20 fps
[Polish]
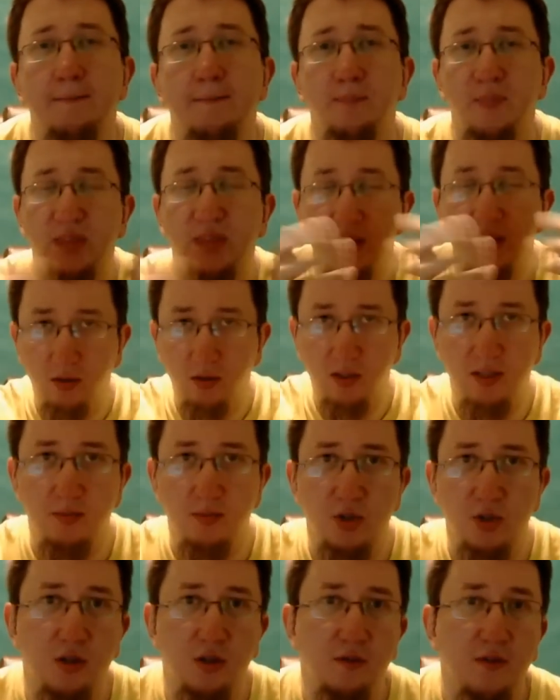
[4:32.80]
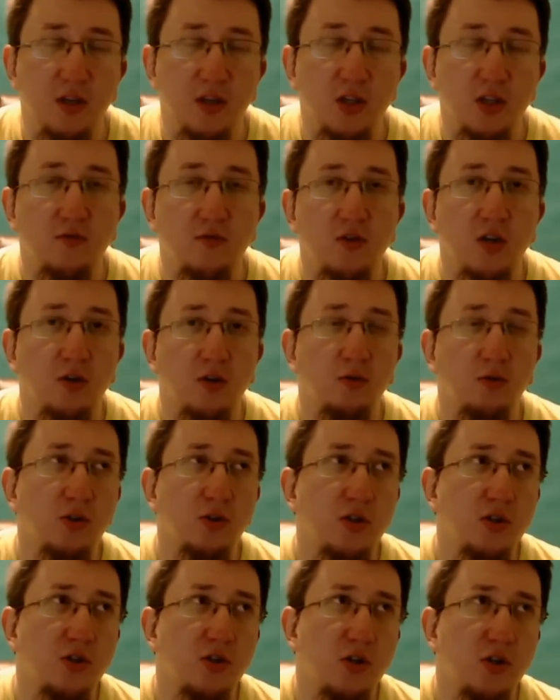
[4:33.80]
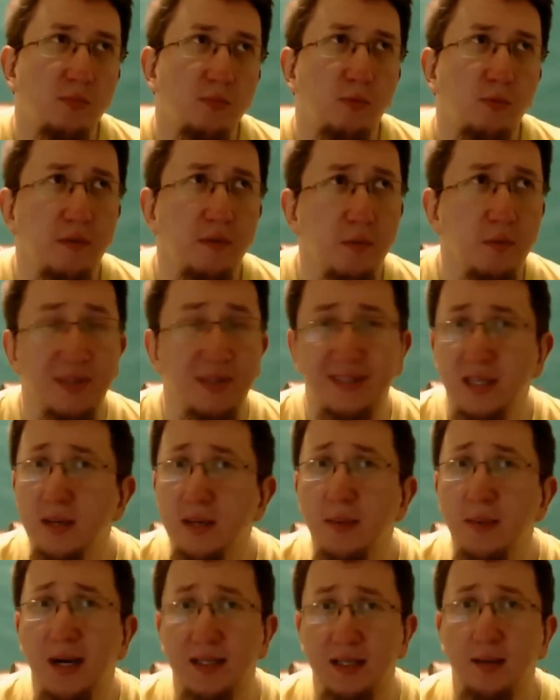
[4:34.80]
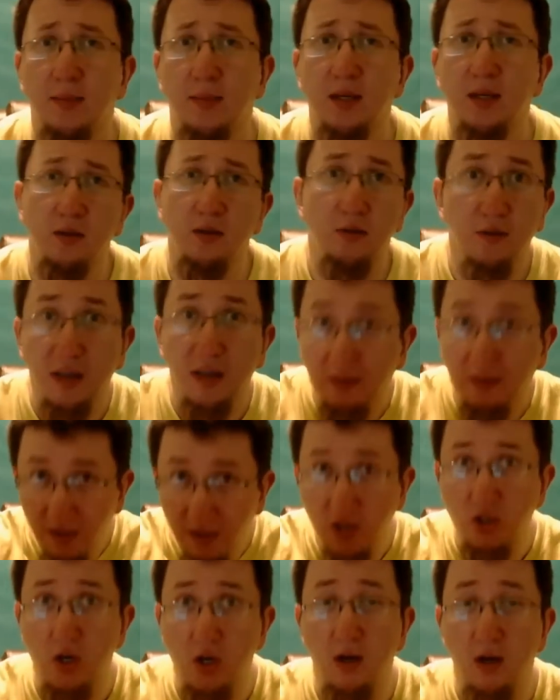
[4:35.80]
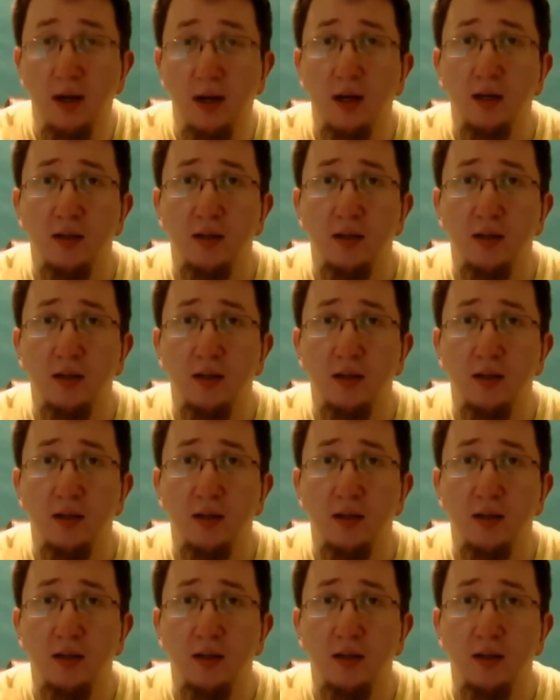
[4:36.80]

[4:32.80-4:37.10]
Tego chcemy się dowiedzieć, w szczególności jeżeli mówimy o streamach samych, no to jak wiecie,